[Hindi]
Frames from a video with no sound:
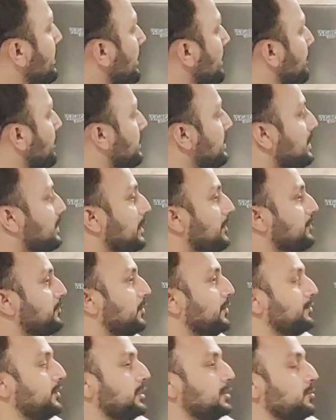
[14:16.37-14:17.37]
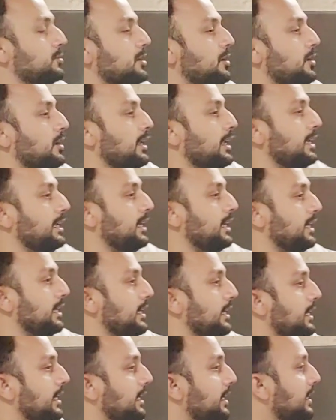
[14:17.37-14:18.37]
ये पीस आपका 52 का ऑनलाइन आ
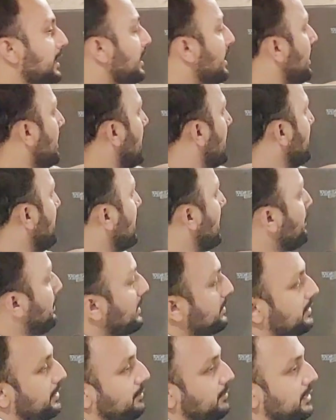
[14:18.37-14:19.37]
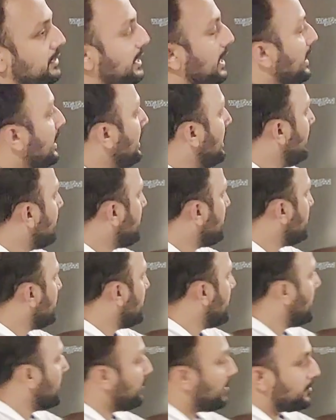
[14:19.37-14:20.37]
रहा है हमारे पास ये मिल जाएगा आपको
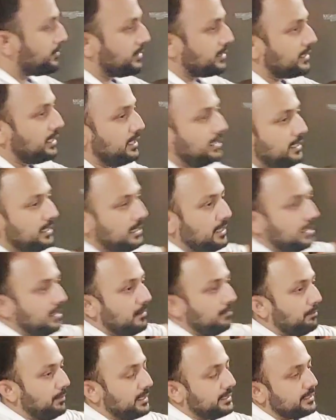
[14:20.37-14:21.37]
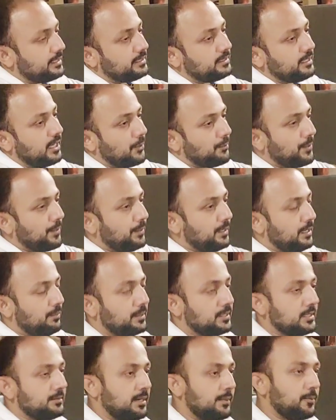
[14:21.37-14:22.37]
32,000 का बत्तीस हजार रुपए में
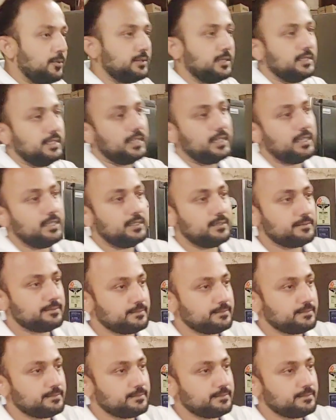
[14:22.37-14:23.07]
ये पीस हम आपको दे देंगे